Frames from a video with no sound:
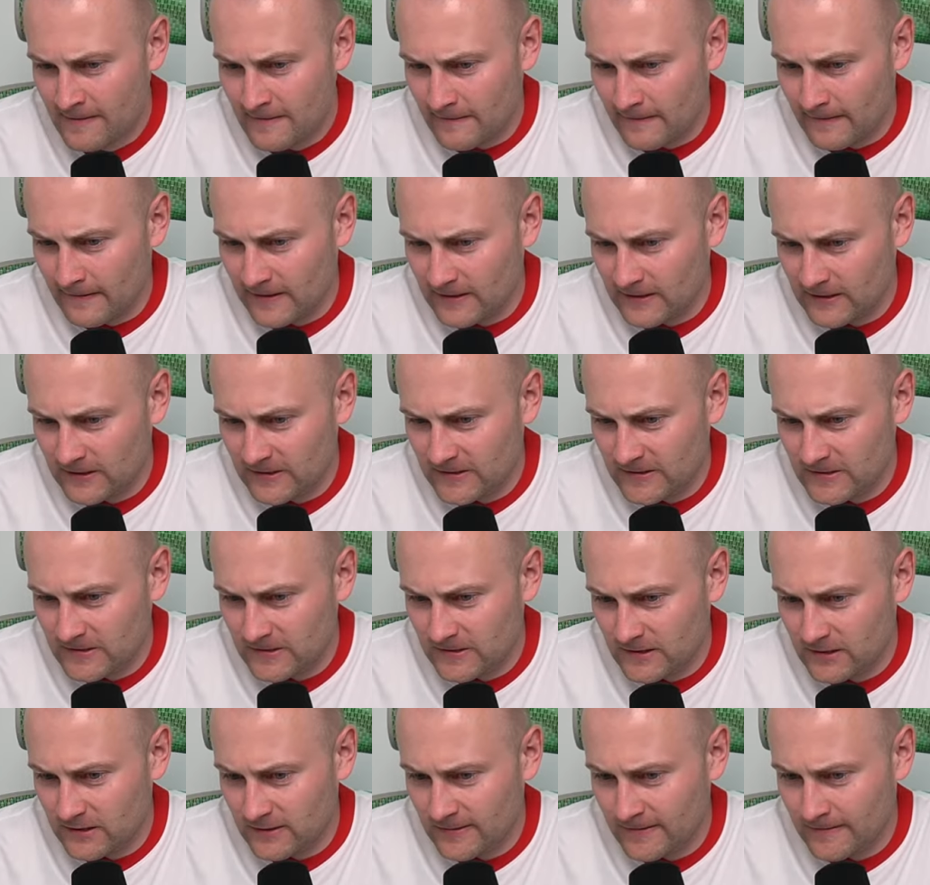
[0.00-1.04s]
E,
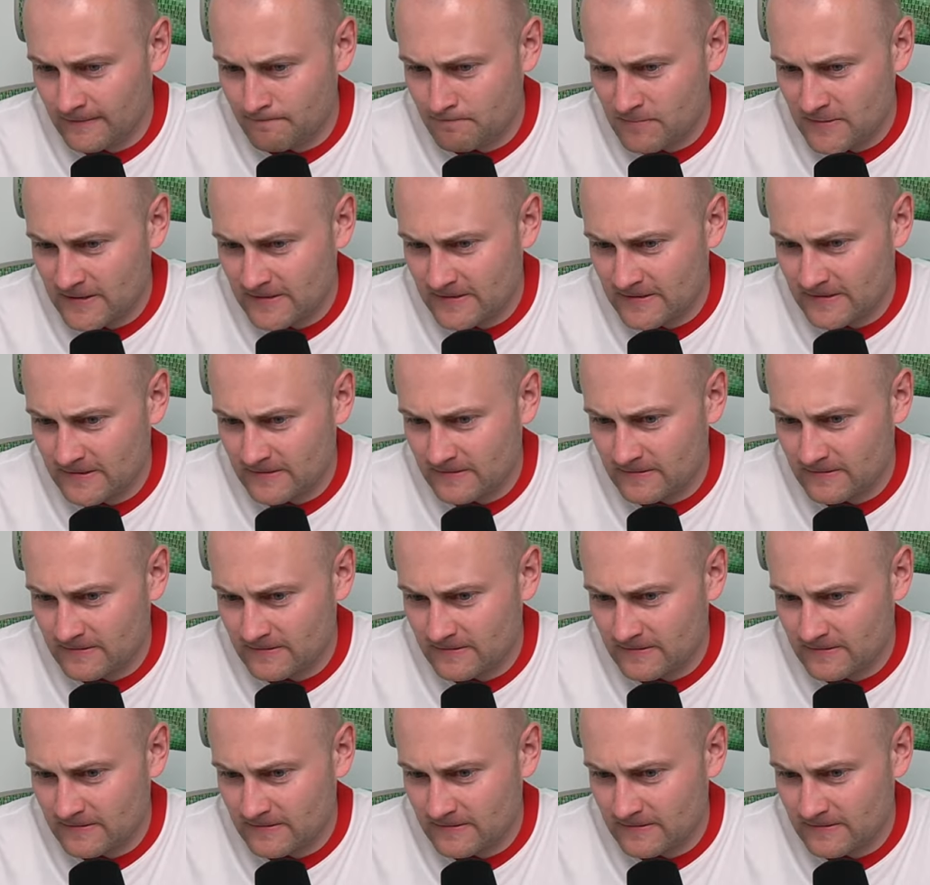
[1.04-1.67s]
czy mm, nie,